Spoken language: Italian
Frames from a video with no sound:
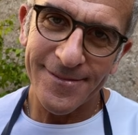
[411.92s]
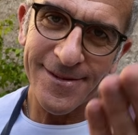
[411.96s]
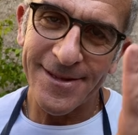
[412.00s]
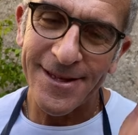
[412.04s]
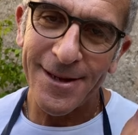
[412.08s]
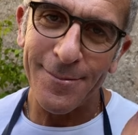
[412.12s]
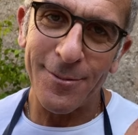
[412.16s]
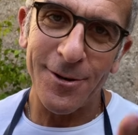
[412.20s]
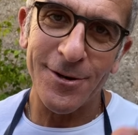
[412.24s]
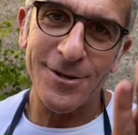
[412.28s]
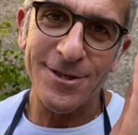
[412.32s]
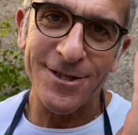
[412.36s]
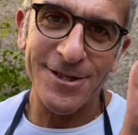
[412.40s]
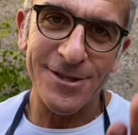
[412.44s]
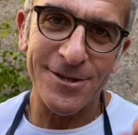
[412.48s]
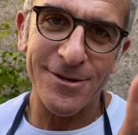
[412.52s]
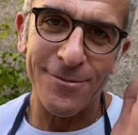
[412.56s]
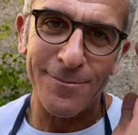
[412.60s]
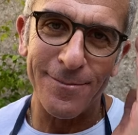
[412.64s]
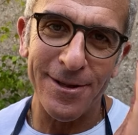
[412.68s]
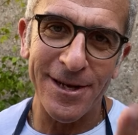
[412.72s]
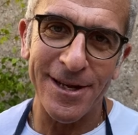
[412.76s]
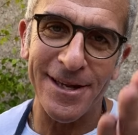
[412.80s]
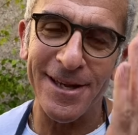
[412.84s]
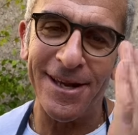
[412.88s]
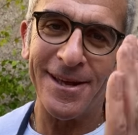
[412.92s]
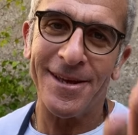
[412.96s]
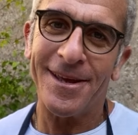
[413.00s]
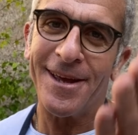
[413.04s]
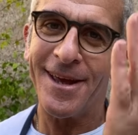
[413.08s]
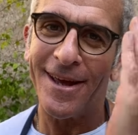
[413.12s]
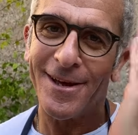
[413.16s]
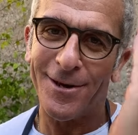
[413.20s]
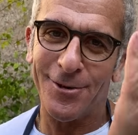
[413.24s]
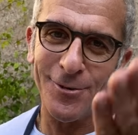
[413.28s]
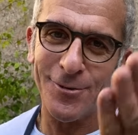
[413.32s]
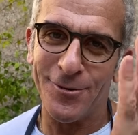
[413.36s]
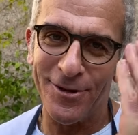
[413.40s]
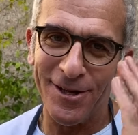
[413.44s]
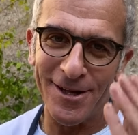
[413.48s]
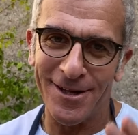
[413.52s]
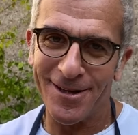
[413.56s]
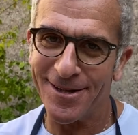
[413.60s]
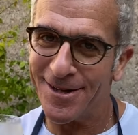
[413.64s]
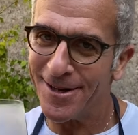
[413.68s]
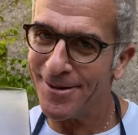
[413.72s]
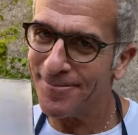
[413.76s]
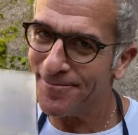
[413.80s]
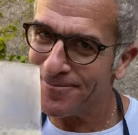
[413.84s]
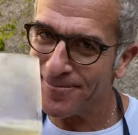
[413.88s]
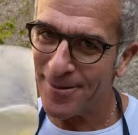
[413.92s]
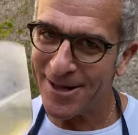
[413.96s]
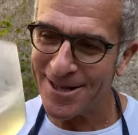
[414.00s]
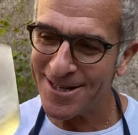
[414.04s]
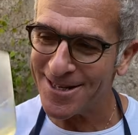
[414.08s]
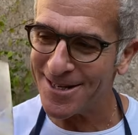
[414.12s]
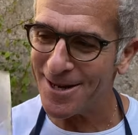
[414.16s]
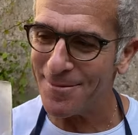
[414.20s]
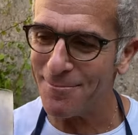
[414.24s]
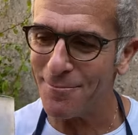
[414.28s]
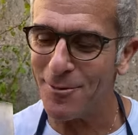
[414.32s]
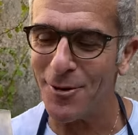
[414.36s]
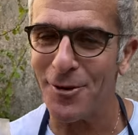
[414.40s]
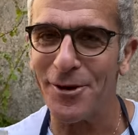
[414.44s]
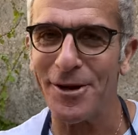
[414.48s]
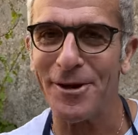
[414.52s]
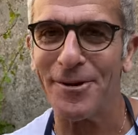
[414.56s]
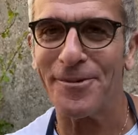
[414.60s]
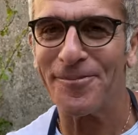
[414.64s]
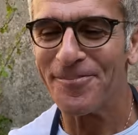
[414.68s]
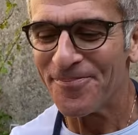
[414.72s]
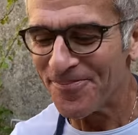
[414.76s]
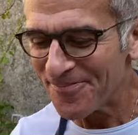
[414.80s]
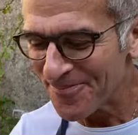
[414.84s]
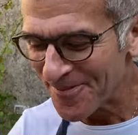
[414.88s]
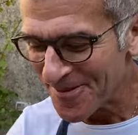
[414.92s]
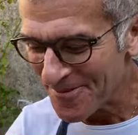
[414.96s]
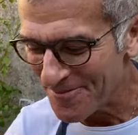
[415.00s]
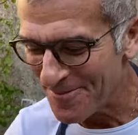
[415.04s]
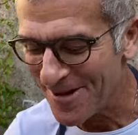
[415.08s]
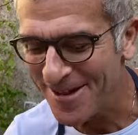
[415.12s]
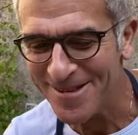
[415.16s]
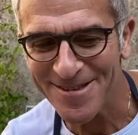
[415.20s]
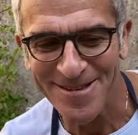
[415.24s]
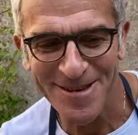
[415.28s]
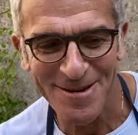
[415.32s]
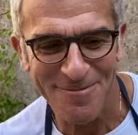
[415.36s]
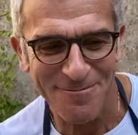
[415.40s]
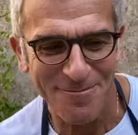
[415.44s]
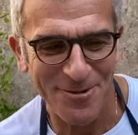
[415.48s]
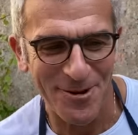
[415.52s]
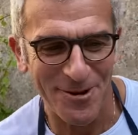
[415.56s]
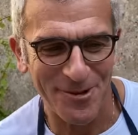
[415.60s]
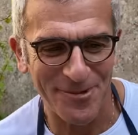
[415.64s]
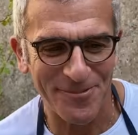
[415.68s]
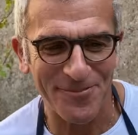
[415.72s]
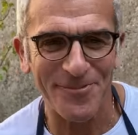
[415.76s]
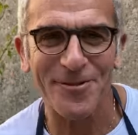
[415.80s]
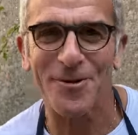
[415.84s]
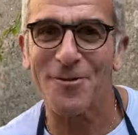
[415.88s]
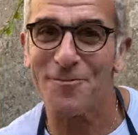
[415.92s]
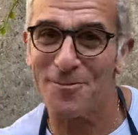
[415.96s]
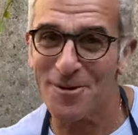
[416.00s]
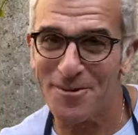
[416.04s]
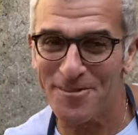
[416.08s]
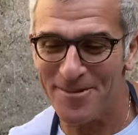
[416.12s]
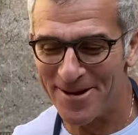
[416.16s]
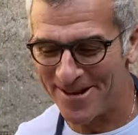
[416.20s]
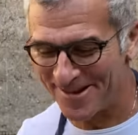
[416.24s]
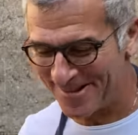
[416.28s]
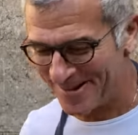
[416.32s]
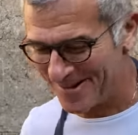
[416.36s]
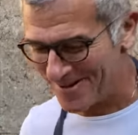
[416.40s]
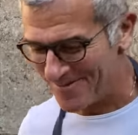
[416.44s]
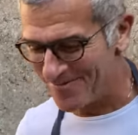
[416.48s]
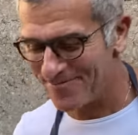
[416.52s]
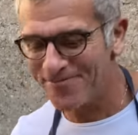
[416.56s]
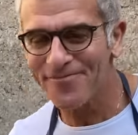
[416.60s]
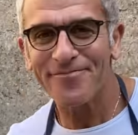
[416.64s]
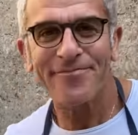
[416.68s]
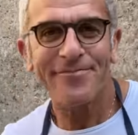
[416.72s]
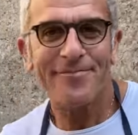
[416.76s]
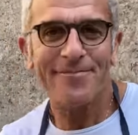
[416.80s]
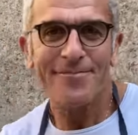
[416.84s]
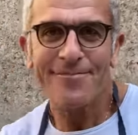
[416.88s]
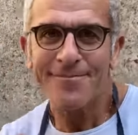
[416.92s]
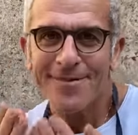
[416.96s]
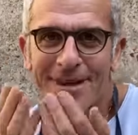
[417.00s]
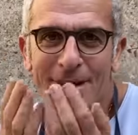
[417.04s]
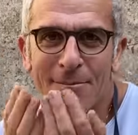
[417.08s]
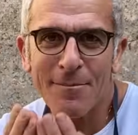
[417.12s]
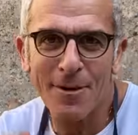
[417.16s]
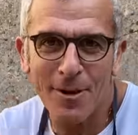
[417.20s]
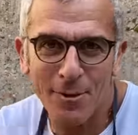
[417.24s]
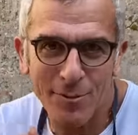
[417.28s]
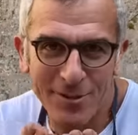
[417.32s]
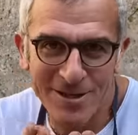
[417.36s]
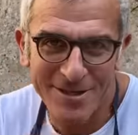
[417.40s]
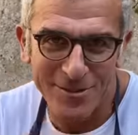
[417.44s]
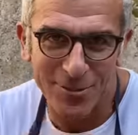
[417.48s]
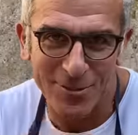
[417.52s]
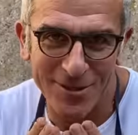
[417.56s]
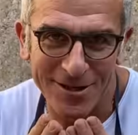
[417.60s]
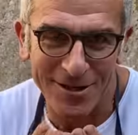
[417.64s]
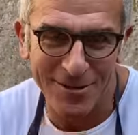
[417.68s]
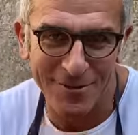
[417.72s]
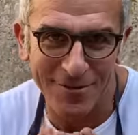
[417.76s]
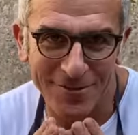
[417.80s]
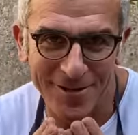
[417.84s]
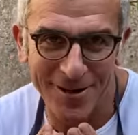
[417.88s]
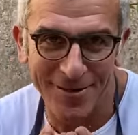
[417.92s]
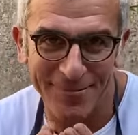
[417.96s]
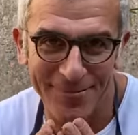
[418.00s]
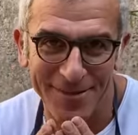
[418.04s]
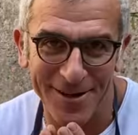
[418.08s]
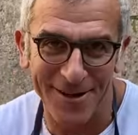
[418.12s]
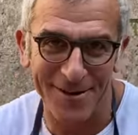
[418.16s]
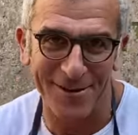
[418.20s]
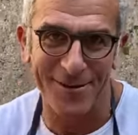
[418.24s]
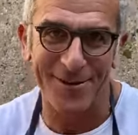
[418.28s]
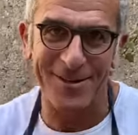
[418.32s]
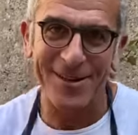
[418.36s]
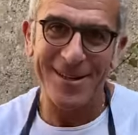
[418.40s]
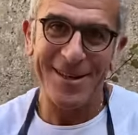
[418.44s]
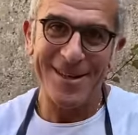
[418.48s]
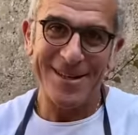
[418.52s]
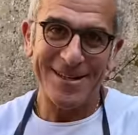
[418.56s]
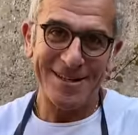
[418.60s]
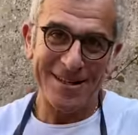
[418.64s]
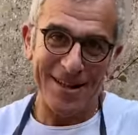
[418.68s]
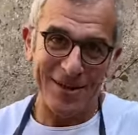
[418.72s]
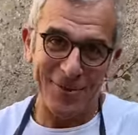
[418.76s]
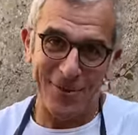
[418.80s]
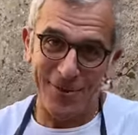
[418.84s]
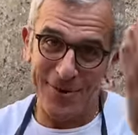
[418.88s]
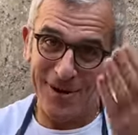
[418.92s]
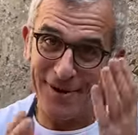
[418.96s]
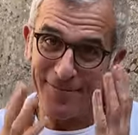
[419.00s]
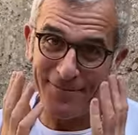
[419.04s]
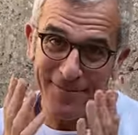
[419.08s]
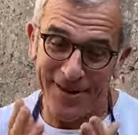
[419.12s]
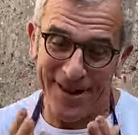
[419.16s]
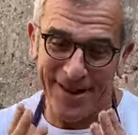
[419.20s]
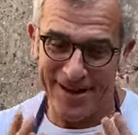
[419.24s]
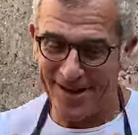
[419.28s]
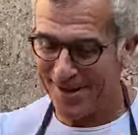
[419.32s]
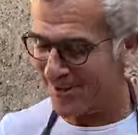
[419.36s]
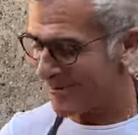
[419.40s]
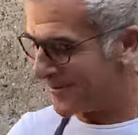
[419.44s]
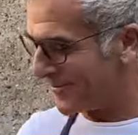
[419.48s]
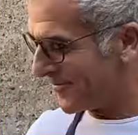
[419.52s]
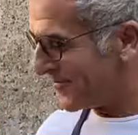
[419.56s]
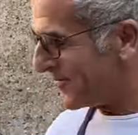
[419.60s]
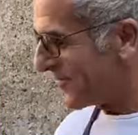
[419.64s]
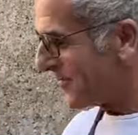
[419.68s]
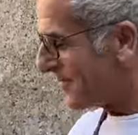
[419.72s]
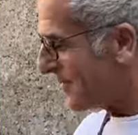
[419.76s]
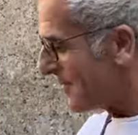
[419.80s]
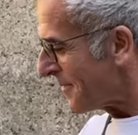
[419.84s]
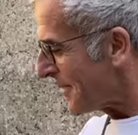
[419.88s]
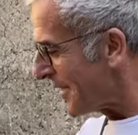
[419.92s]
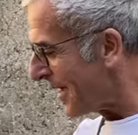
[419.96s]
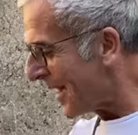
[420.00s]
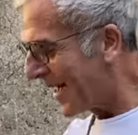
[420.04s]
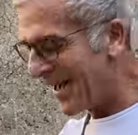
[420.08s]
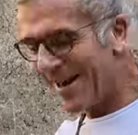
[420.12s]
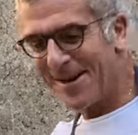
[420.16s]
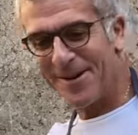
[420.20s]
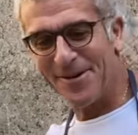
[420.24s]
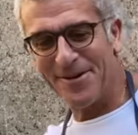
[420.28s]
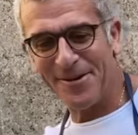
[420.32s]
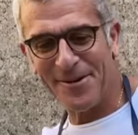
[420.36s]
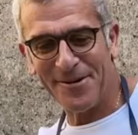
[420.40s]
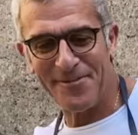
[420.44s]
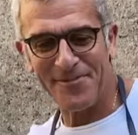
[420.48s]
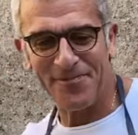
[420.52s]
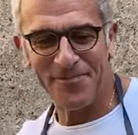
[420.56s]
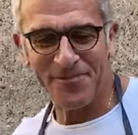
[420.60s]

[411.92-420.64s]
te possiano benedire e Clotilde, mazza e buono, mazza e buono, complimenti. Poi questi lo sanno far vino, stanno lì in Veneto. Allora,